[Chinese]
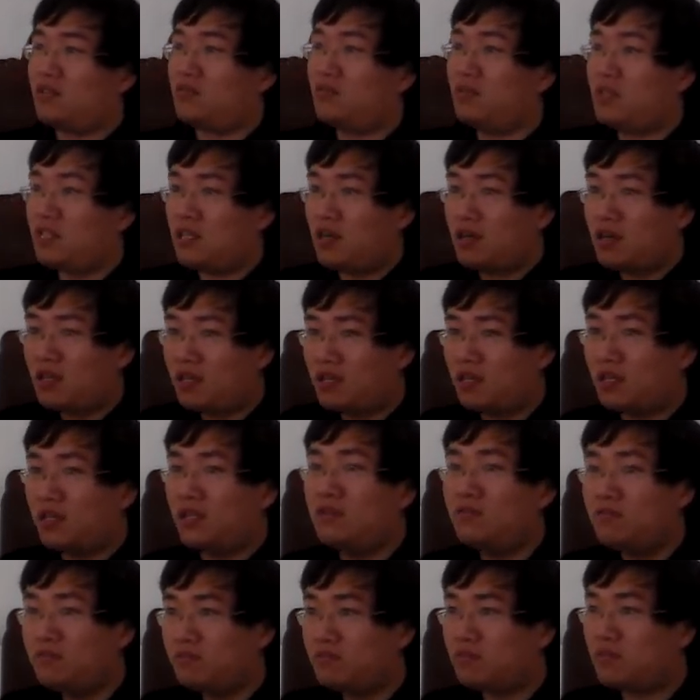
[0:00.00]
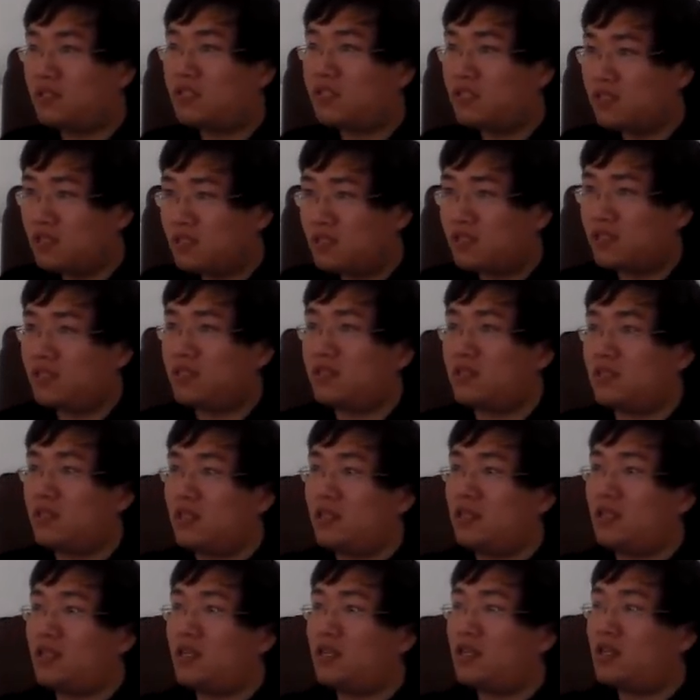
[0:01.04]
所以叫格物致知。
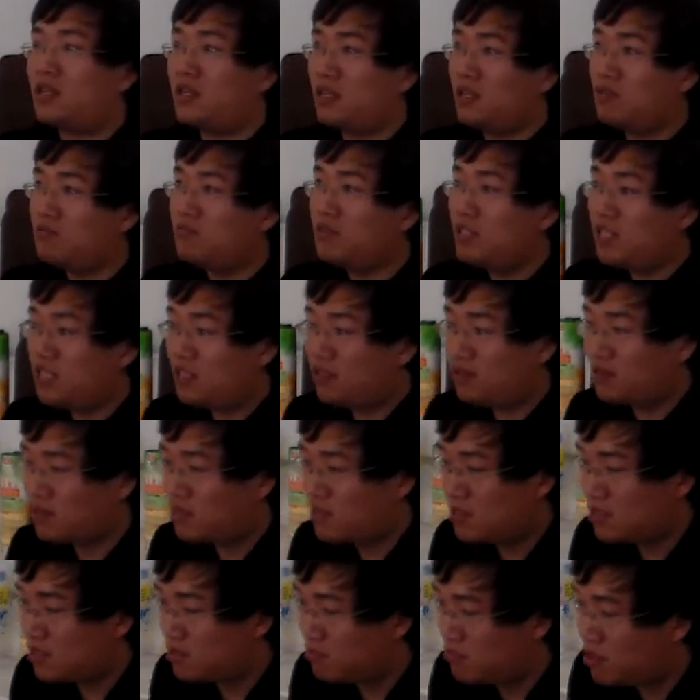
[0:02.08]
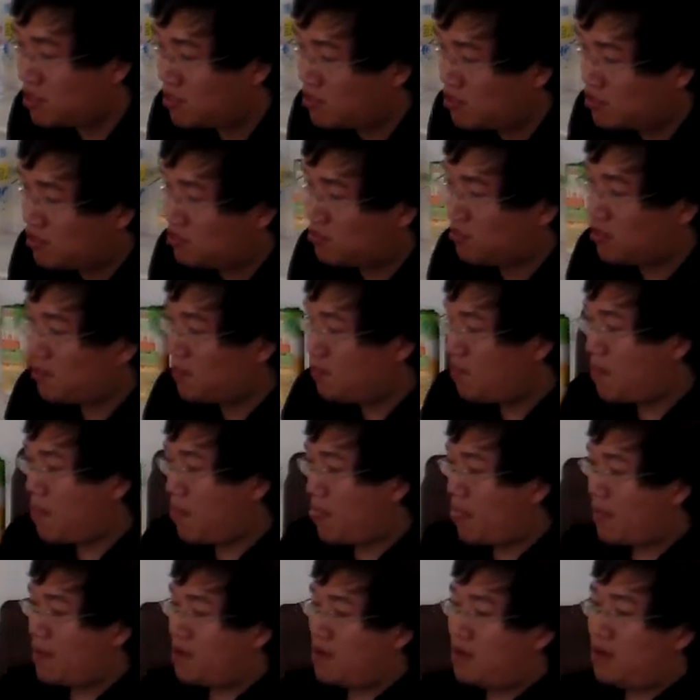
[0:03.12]
格物的意思是什么？就是说，
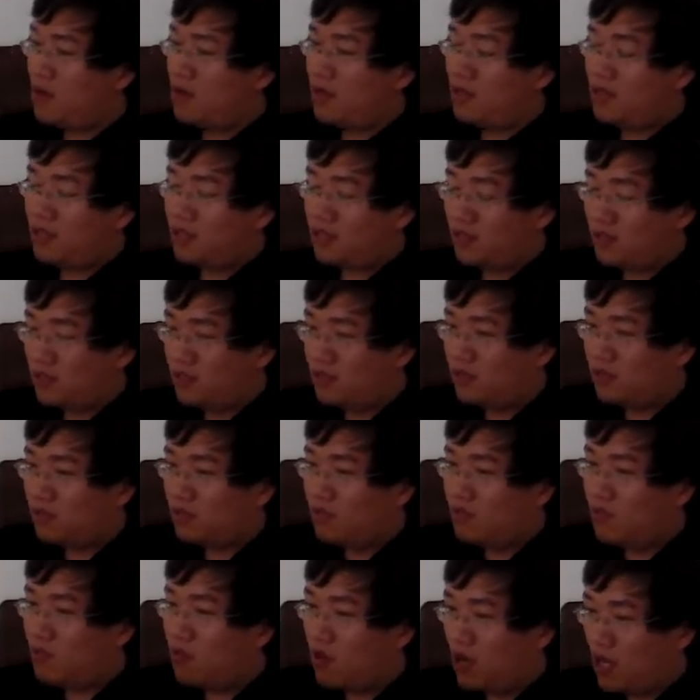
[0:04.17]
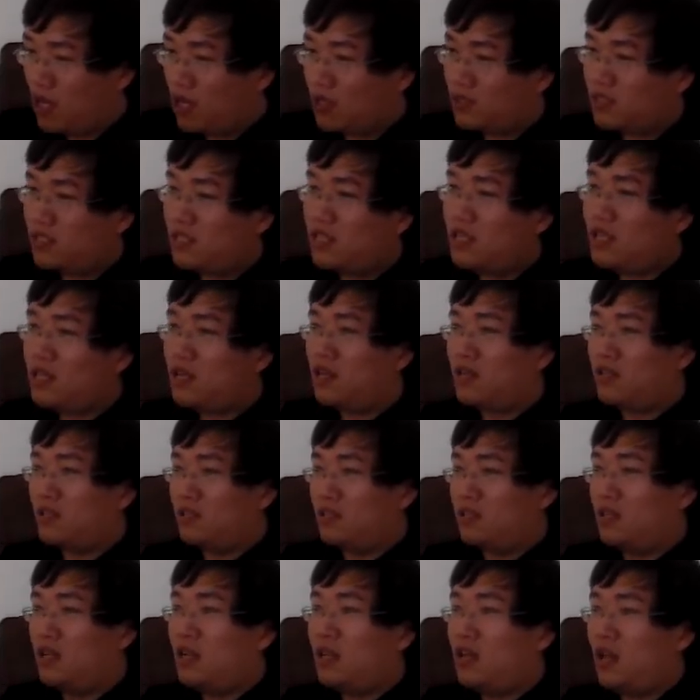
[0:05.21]
我要尽可
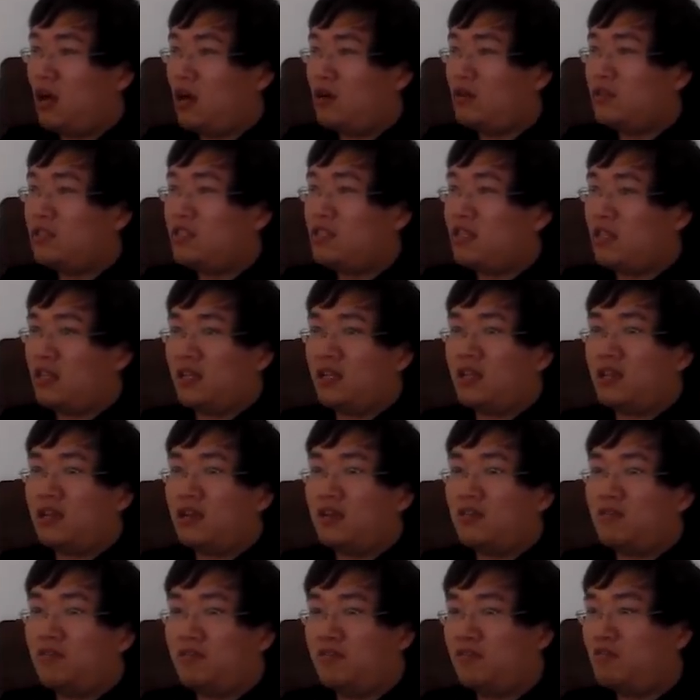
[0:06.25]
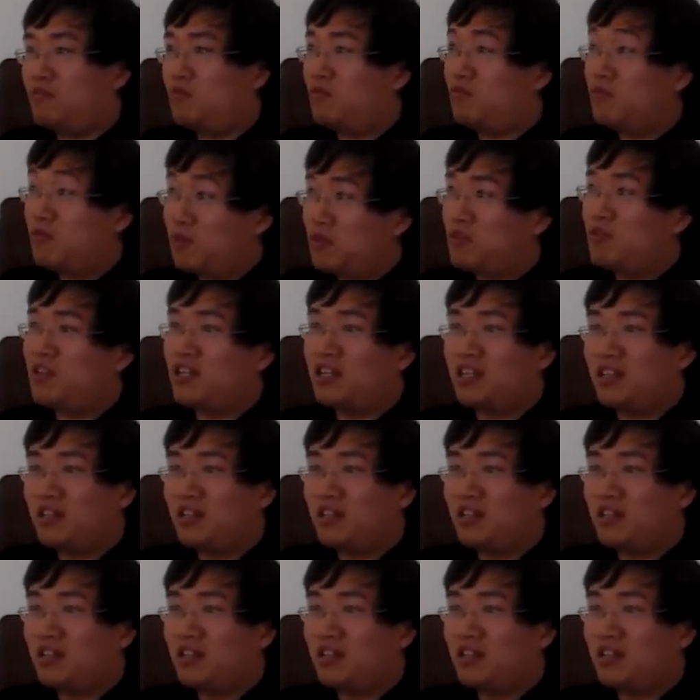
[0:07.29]
能的了解我。我用